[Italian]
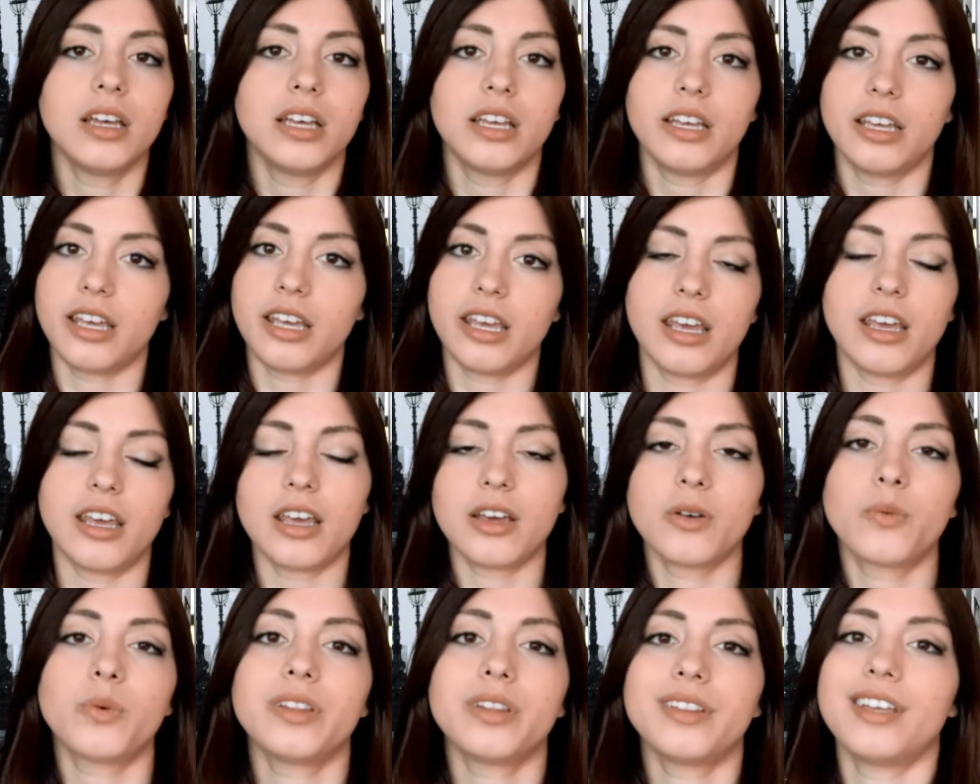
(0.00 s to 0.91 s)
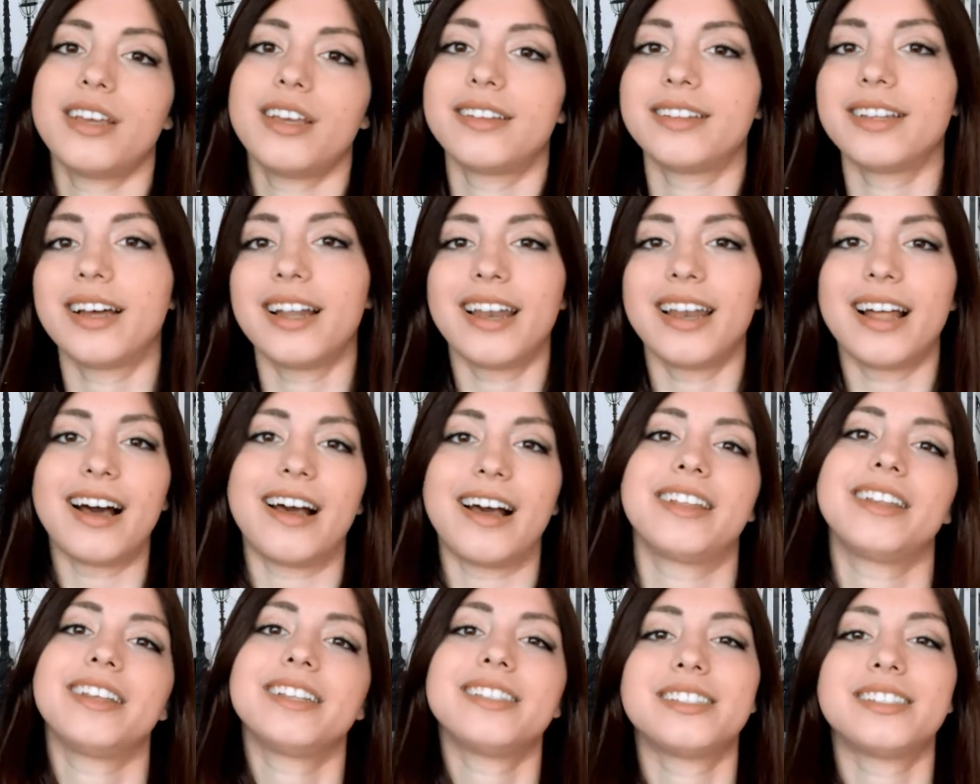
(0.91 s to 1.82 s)
e quindi da là
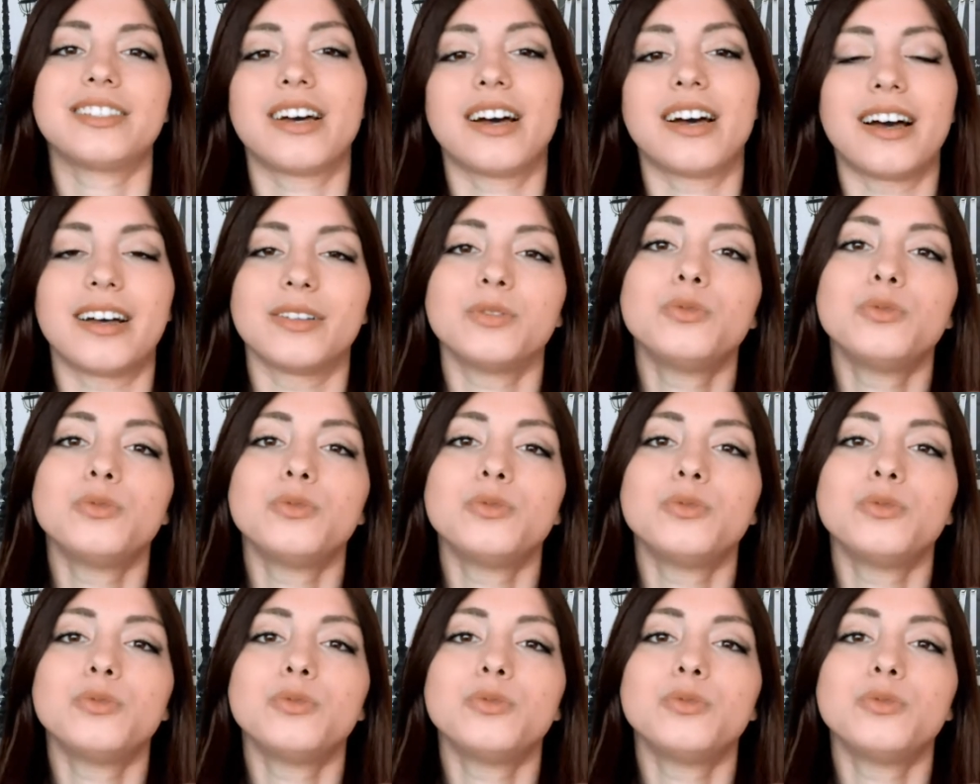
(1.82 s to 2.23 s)
inizia